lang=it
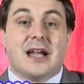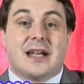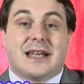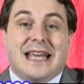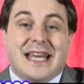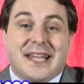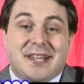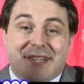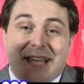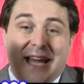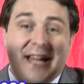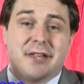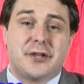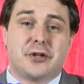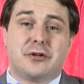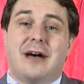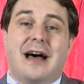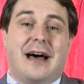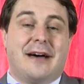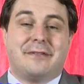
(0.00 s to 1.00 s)
Che
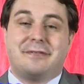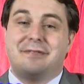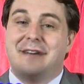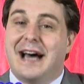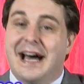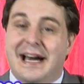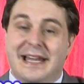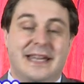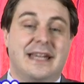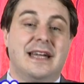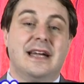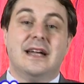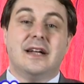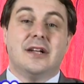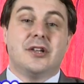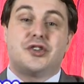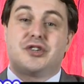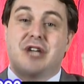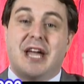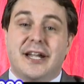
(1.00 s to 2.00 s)
senso ha fare
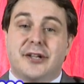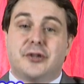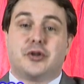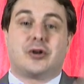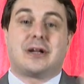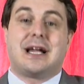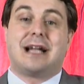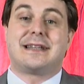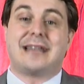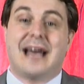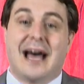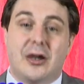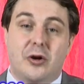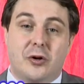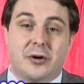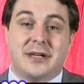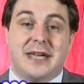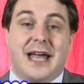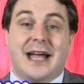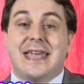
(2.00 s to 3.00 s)
100
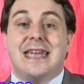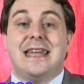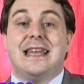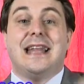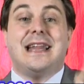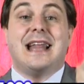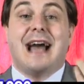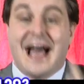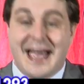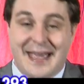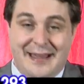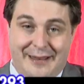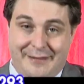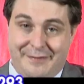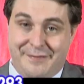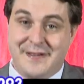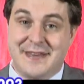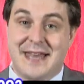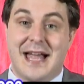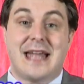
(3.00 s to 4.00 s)
cataloghi a chi li dai alla
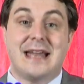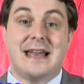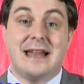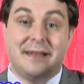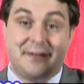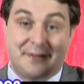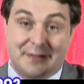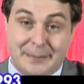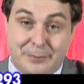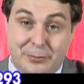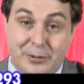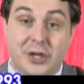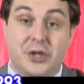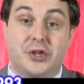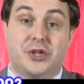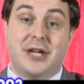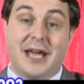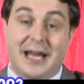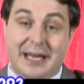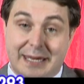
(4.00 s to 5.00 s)
fine, a chi li
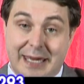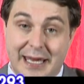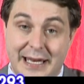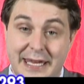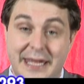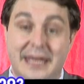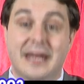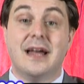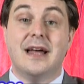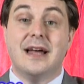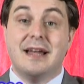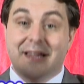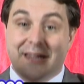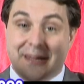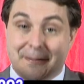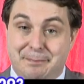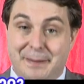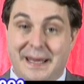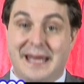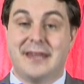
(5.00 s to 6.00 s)
distribuisci? Anche lì
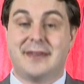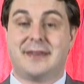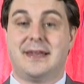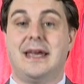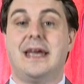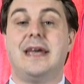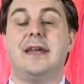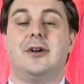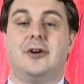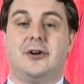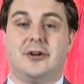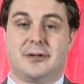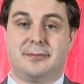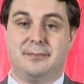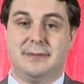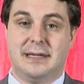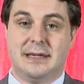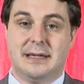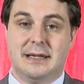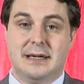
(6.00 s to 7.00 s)
spese
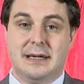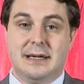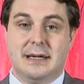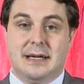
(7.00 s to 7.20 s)
enormi.